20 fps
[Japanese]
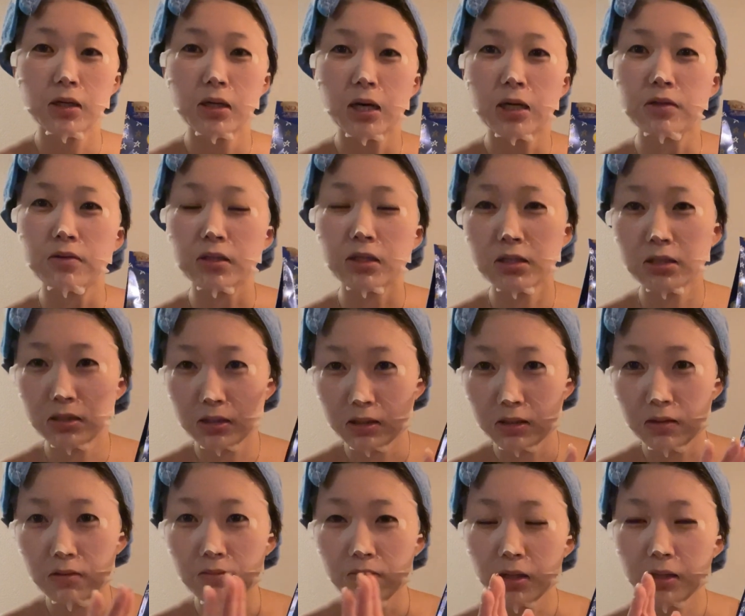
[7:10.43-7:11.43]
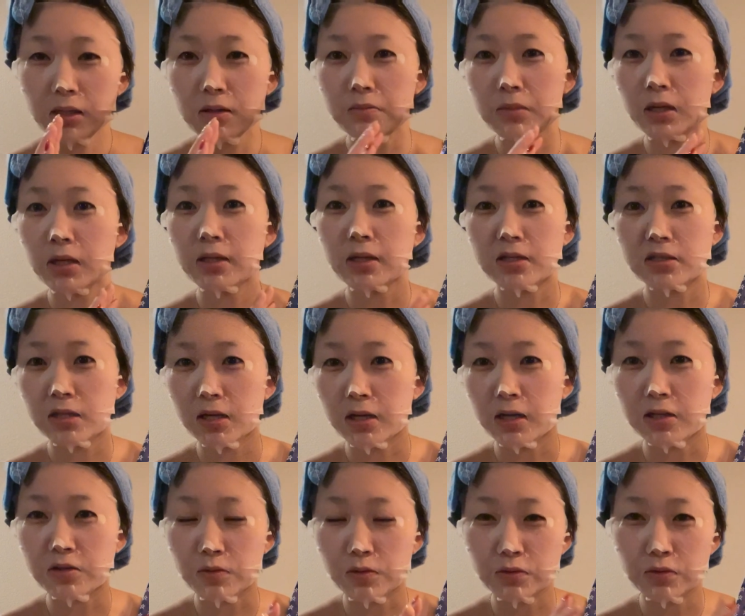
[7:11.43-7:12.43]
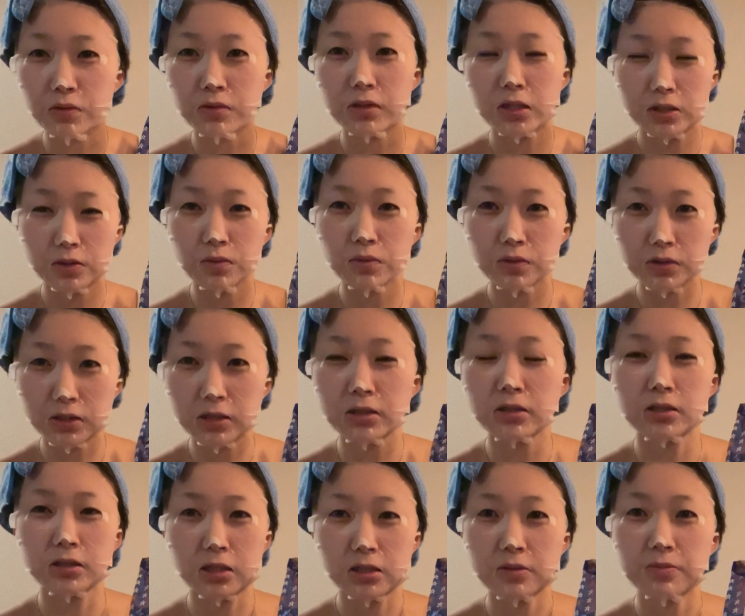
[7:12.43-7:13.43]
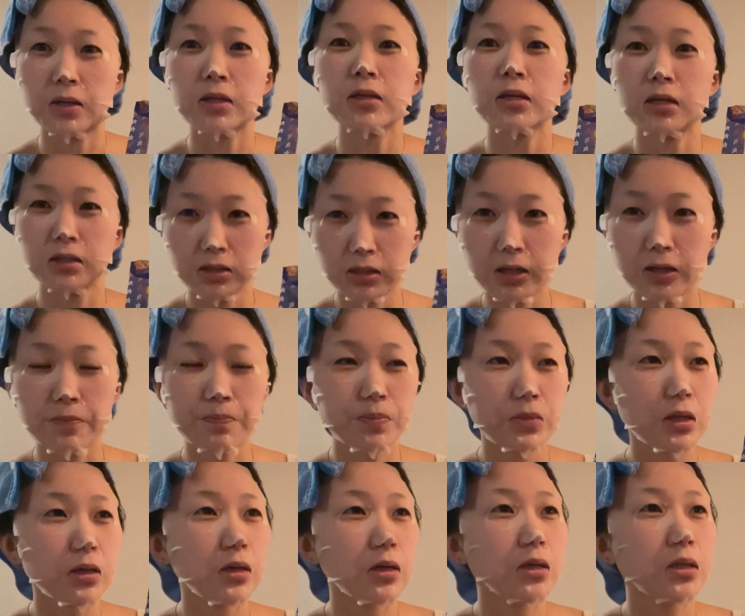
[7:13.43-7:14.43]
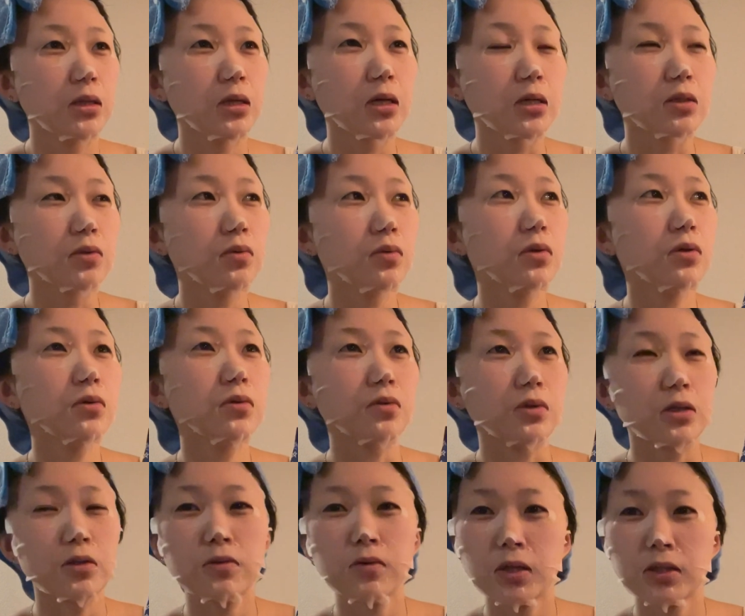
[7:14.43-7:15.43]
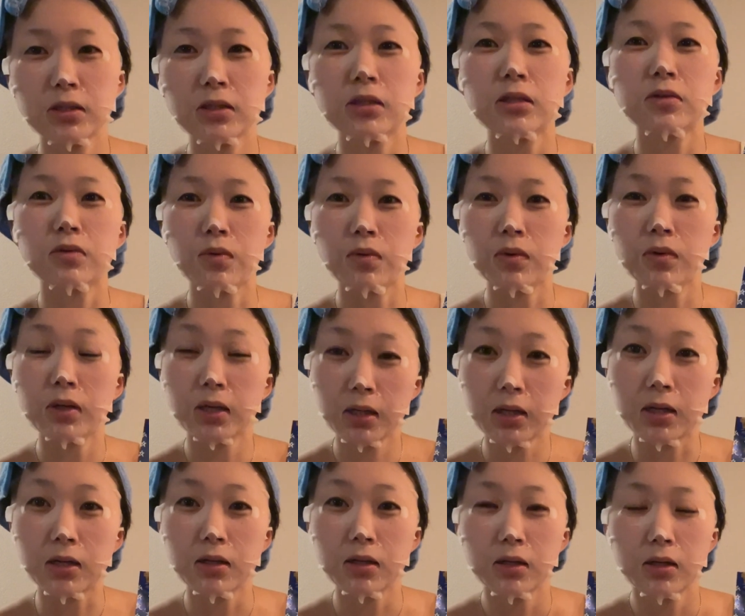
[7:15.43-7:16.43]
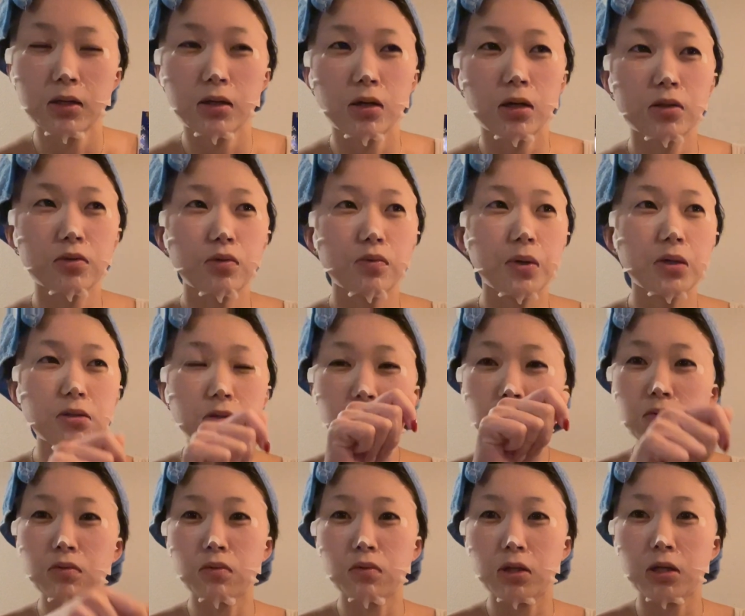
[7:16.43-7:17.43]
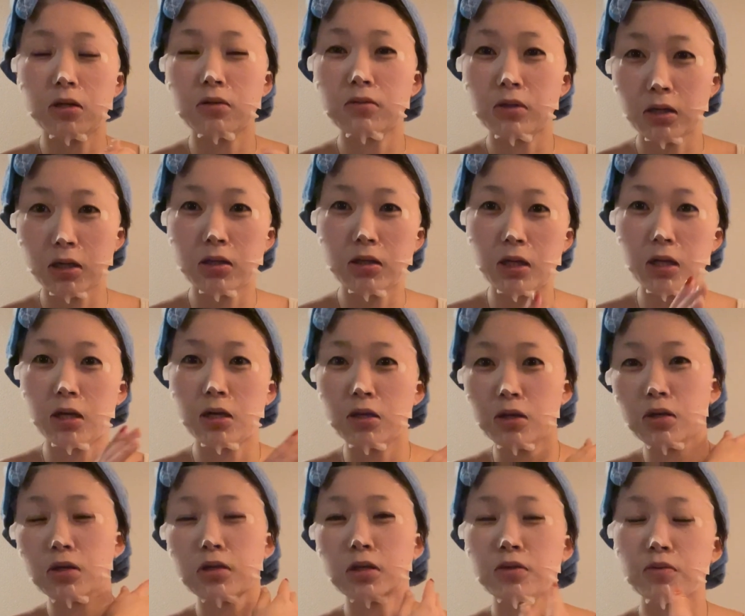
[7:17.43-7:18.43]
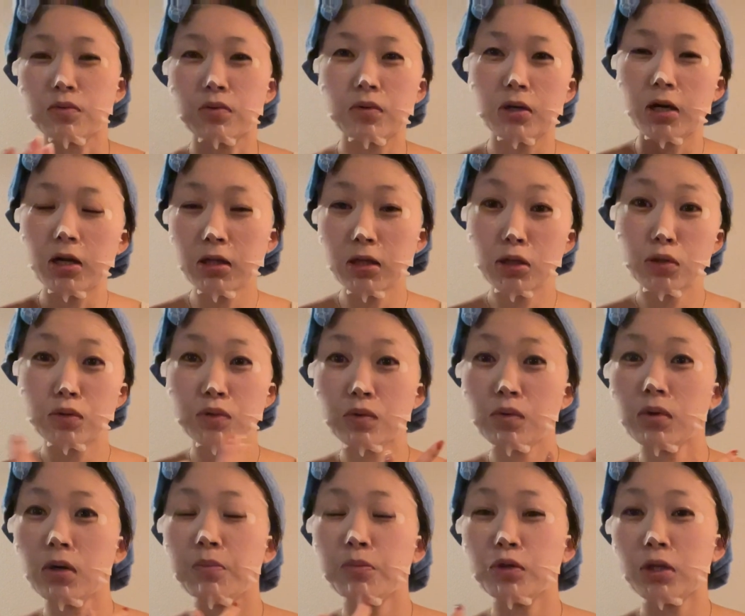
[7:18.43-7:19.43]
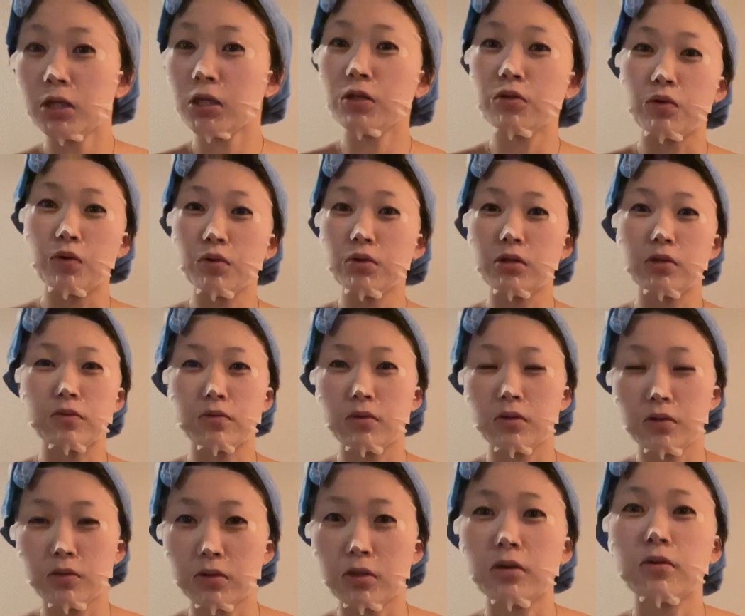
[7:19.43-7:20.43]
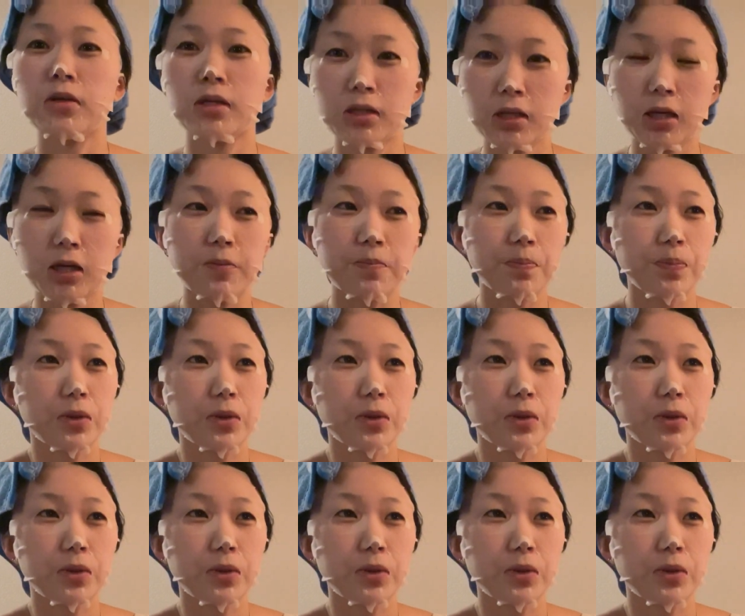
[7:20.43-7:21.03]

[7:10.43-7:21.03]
あの私目に見えない世界のことってすごく信じてしまっていてなんかそういうのに詳しい人があのバスソルトを入れるだけであの体の浄化もできるよって言ってくれて